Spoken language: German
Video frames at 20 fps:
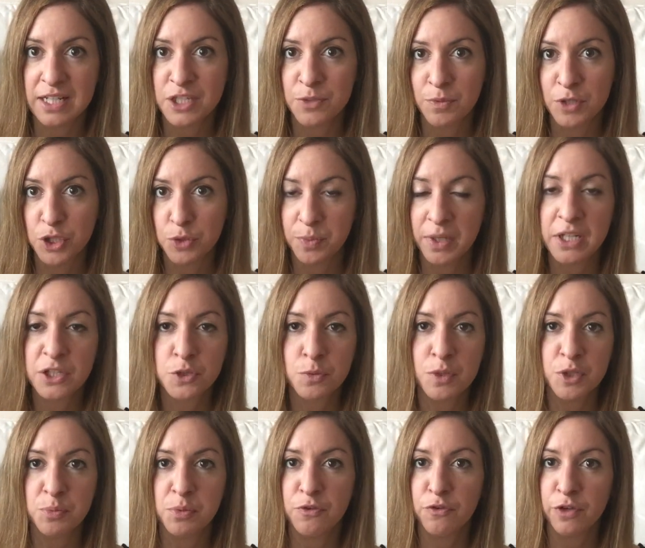Also man springt zum
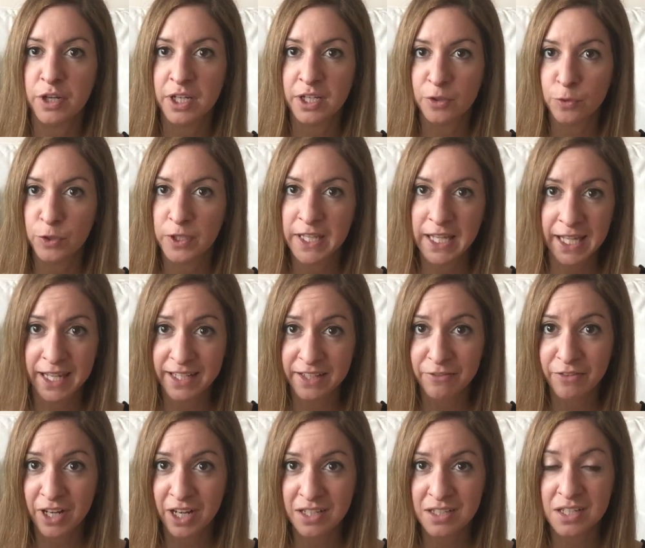Beispiel von der
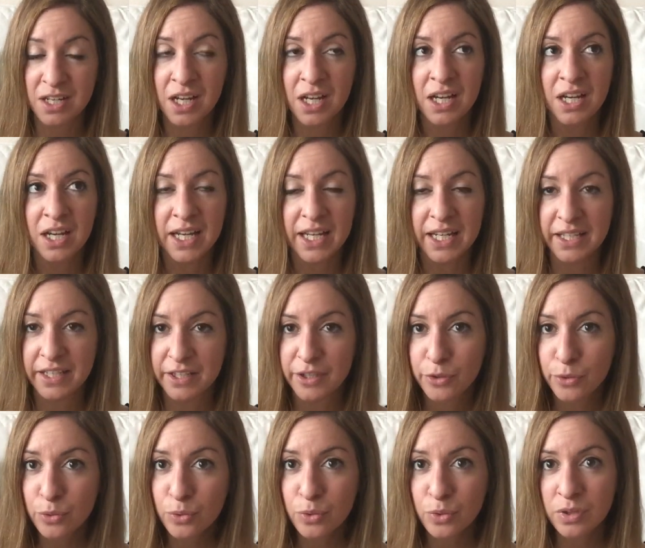Gegenwart in die
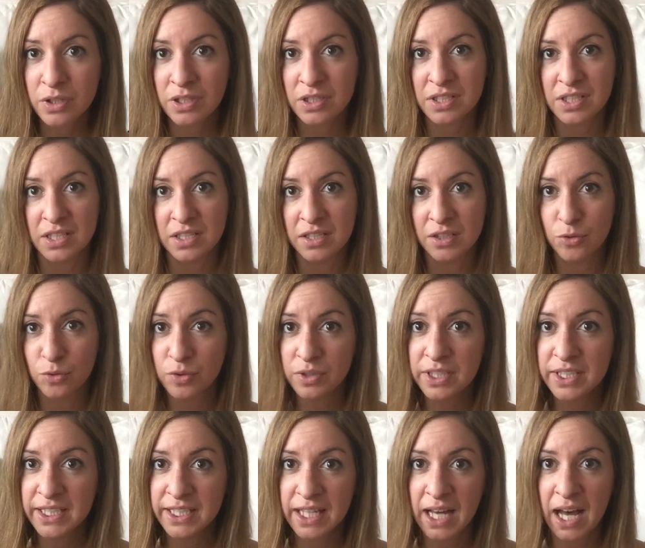Jugend, in die
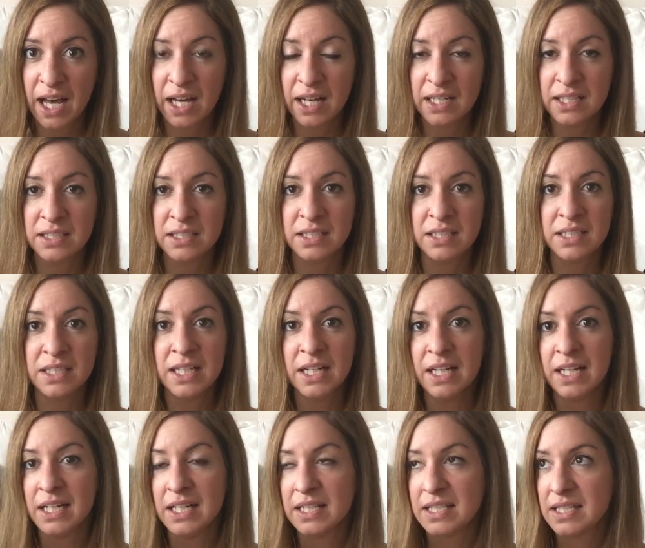Uni-Jahre,
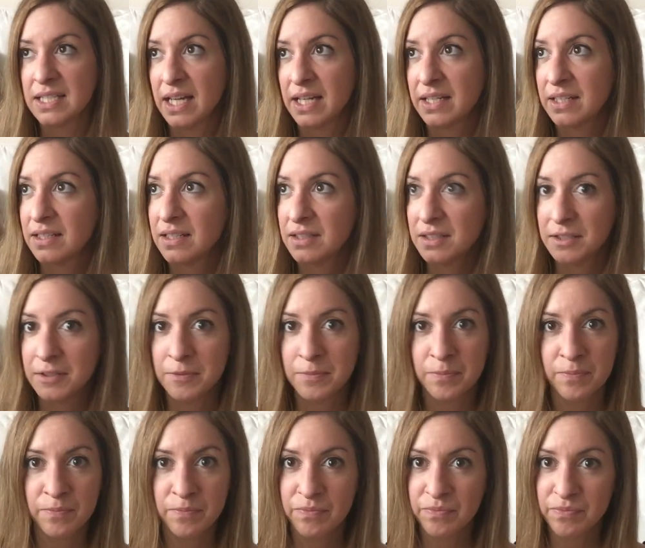dann
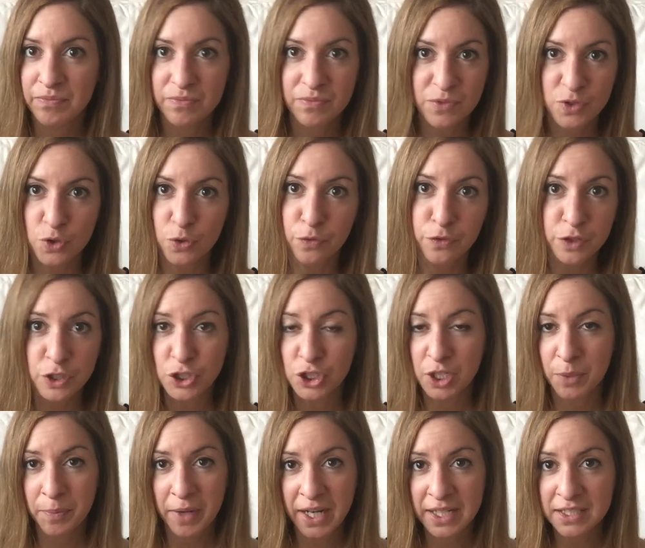ähm, zur frisch
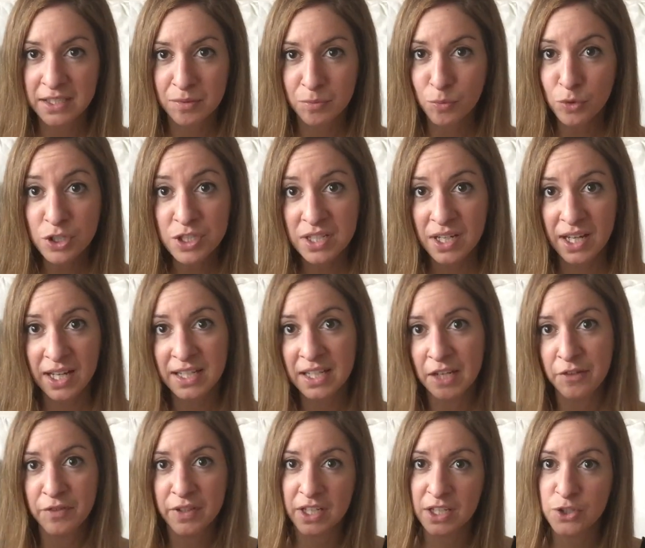gebackenen Mutter,
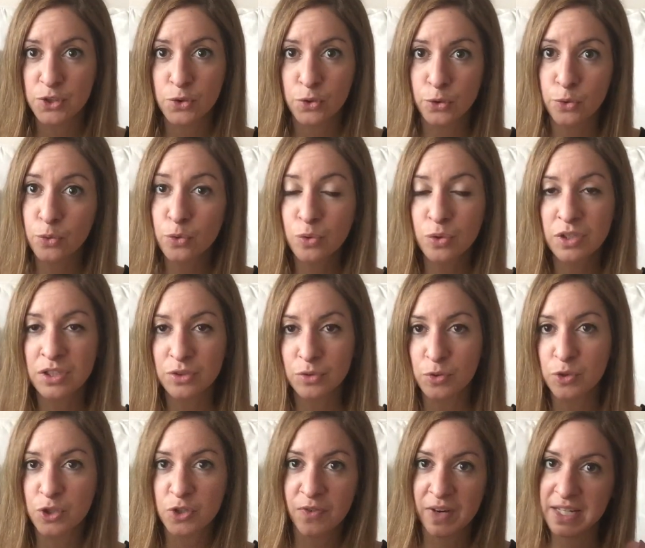dann wieder zur Jugend
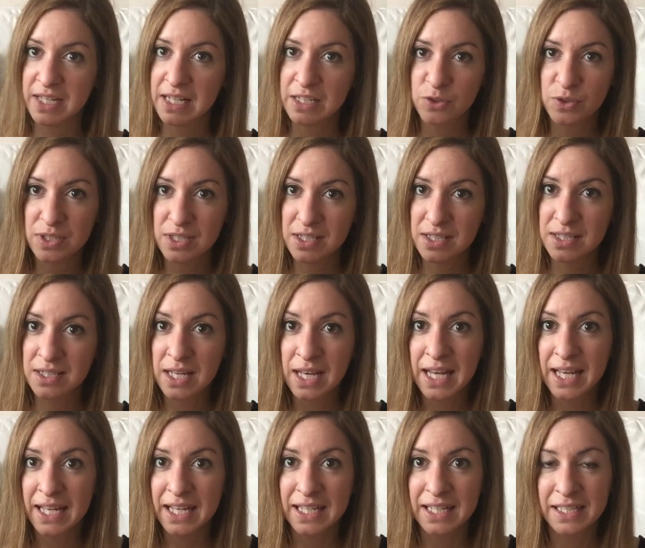und so weiter. Also es ist,
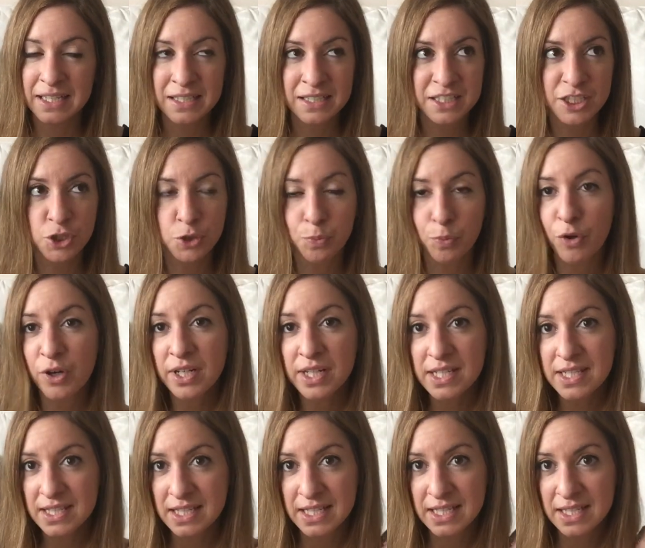äh, die
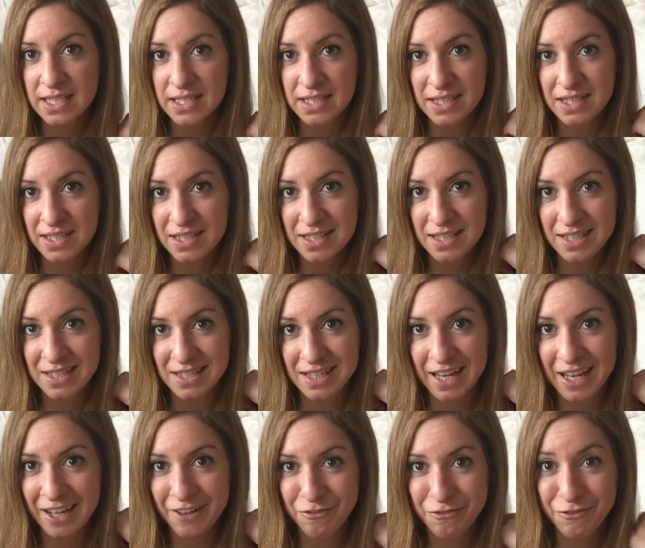Sprünge sind
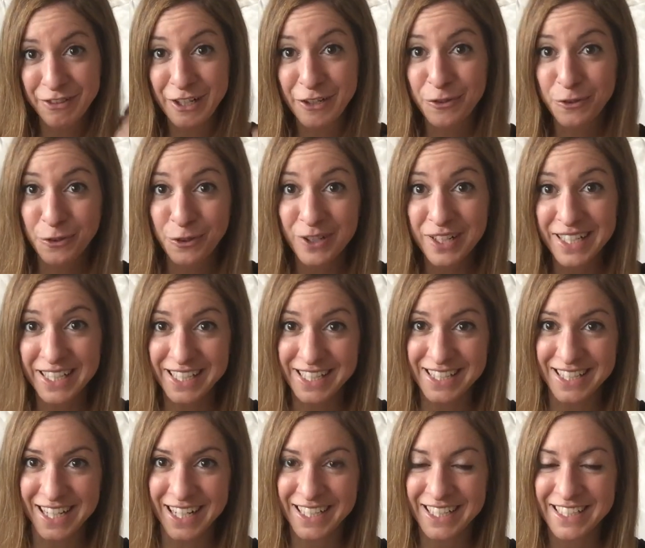sehr
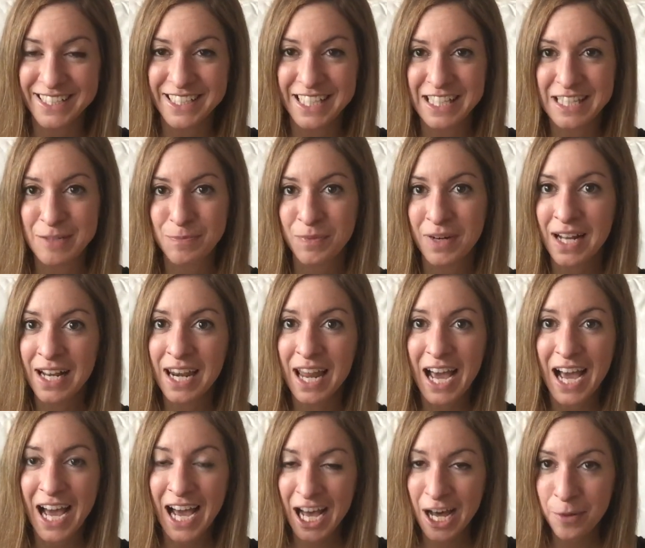willkürlich, sage ich jetzt mal,
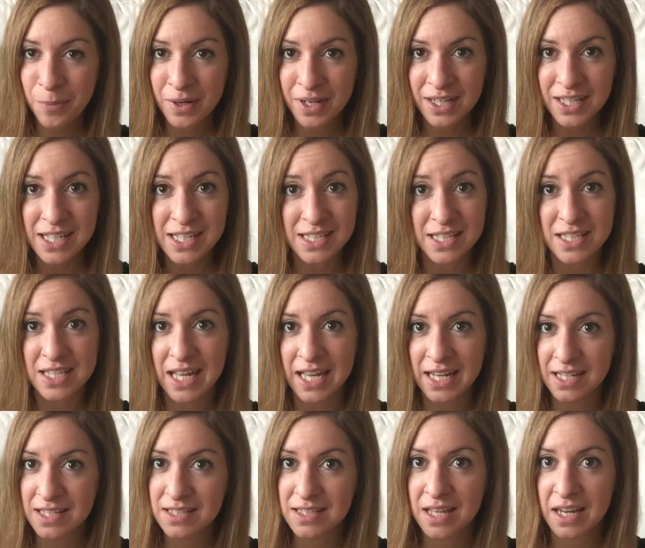aber es ist
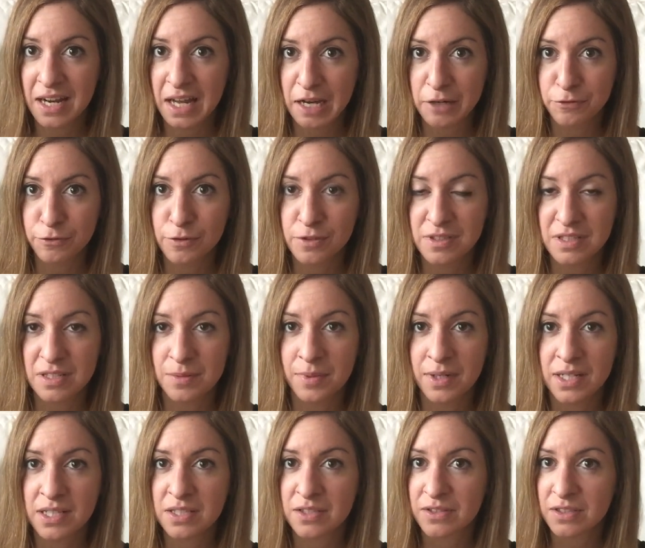alles sehr
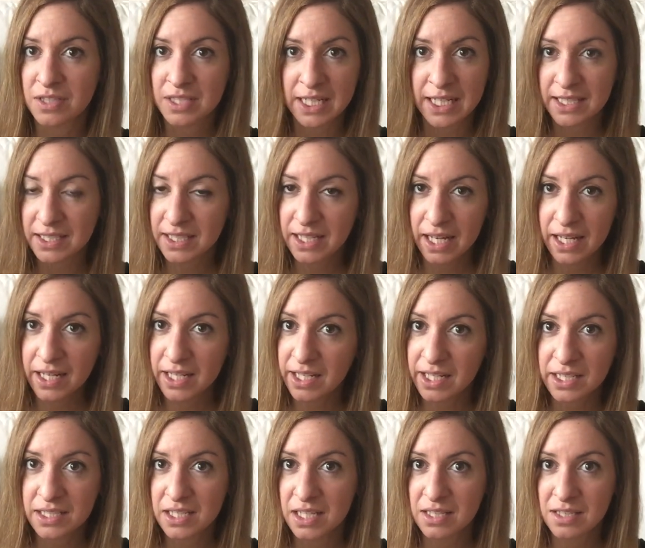nachvollziehbar. Es treten keine
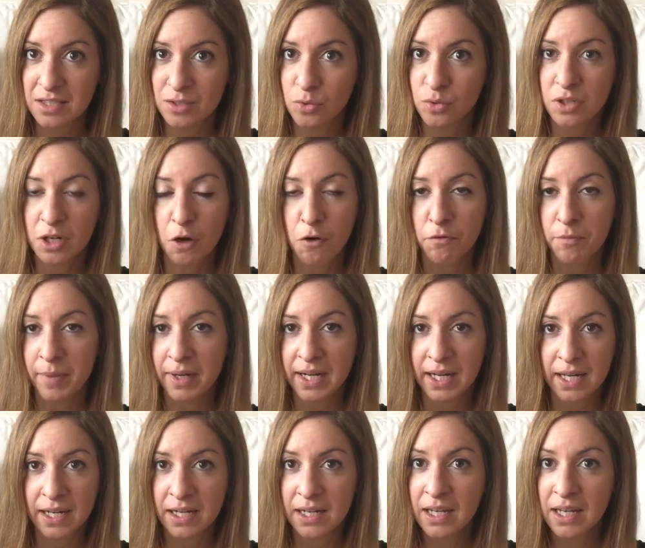Irritationen auf, man
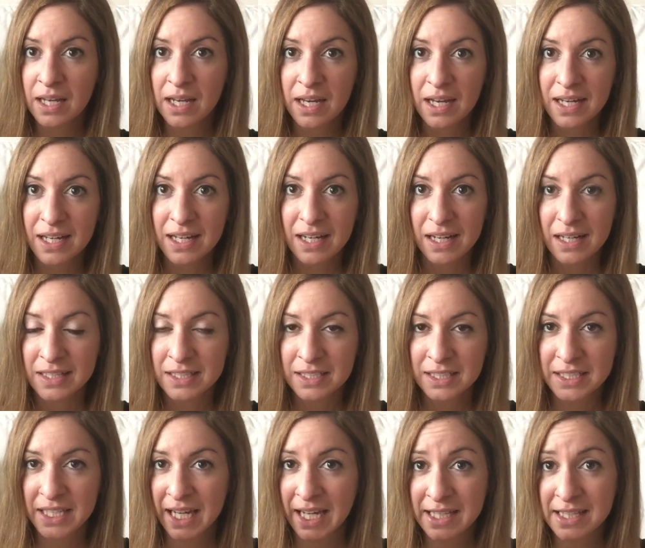kann
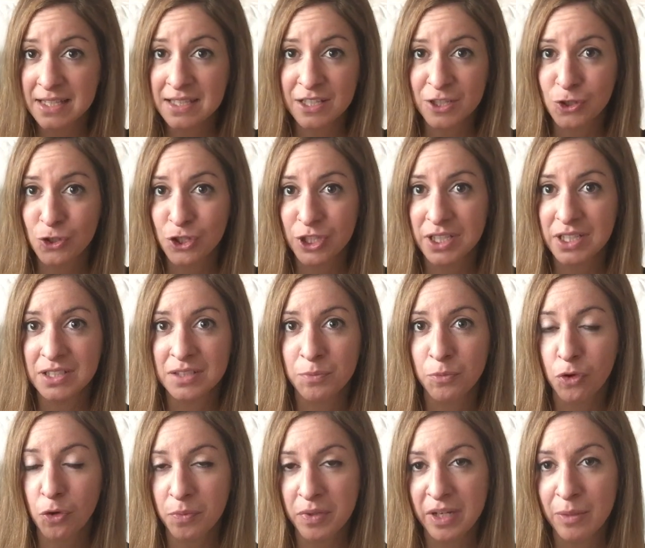äh, der ganzen Geschichte
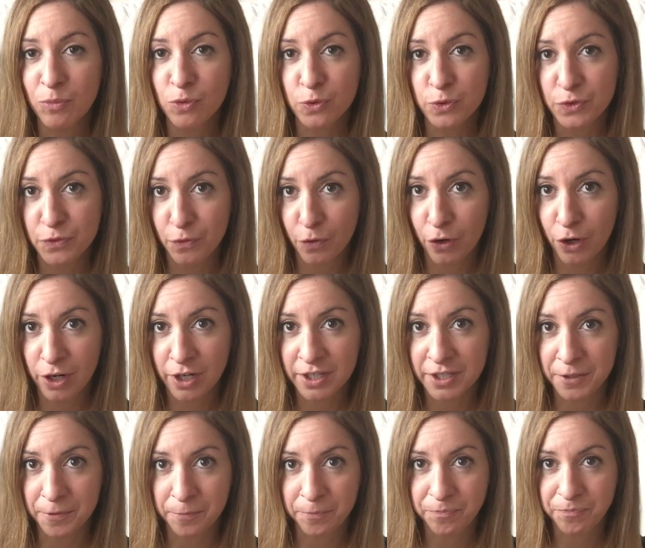problemlos
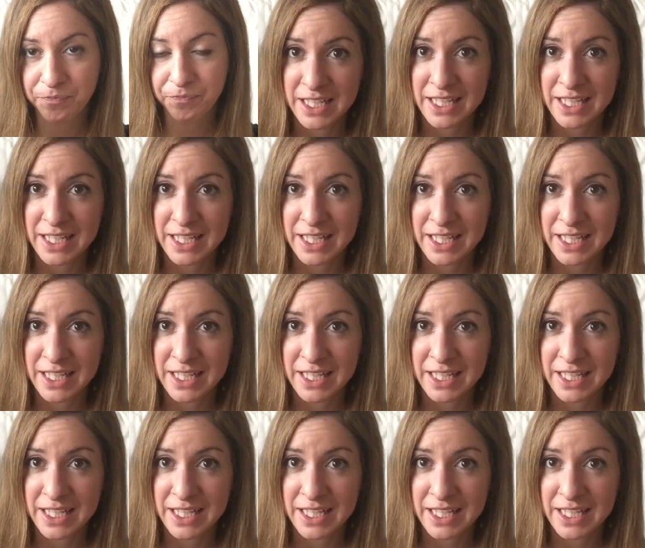folgen.